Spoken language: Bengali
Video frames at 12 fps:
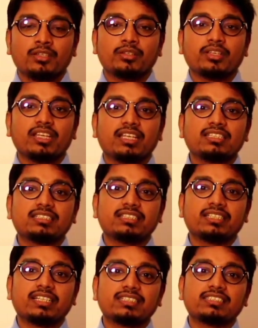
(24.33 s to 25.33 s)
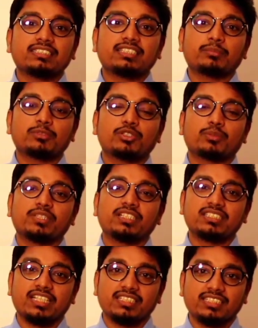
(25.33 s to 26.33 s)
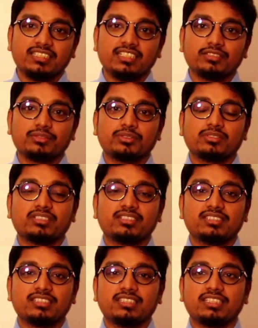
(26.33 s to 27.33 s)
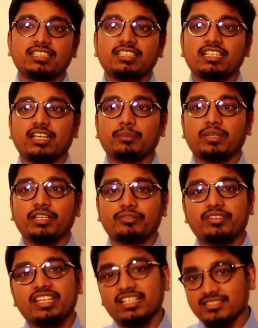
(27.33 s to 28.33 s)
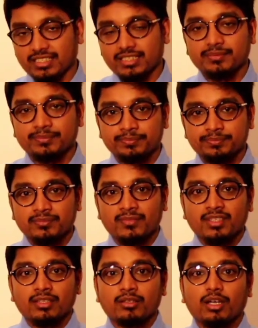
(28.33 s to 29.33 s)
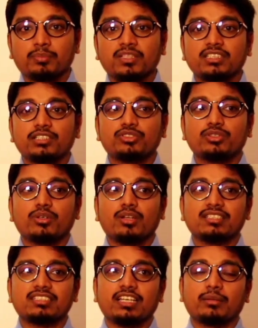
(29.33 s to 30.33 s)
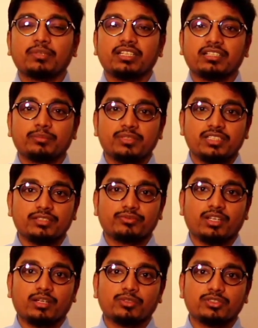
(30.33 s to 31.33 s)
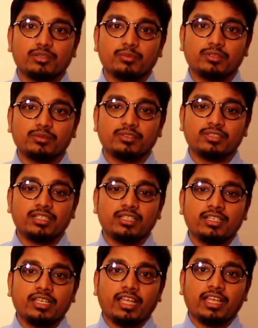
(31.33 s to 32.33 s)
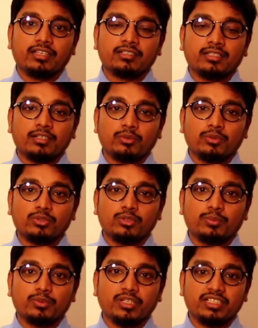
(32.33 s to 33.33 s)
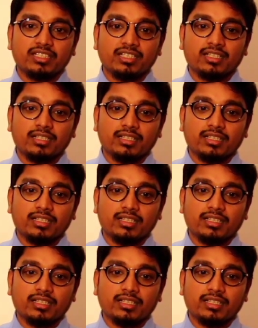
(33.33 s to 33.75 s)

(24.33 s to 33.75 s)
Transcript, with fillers: তো এক্ষেত্রে দেখা যায় যে আমি সপ্তাহে চার দিন কাজ করতেছি তিন দিন আমি ফ্রি আছি তো আপনাদের জন্য আজকে আমি একটা বিশেষ পরামর্শ এবং একটা গুরুত্বপূর্ণ একটা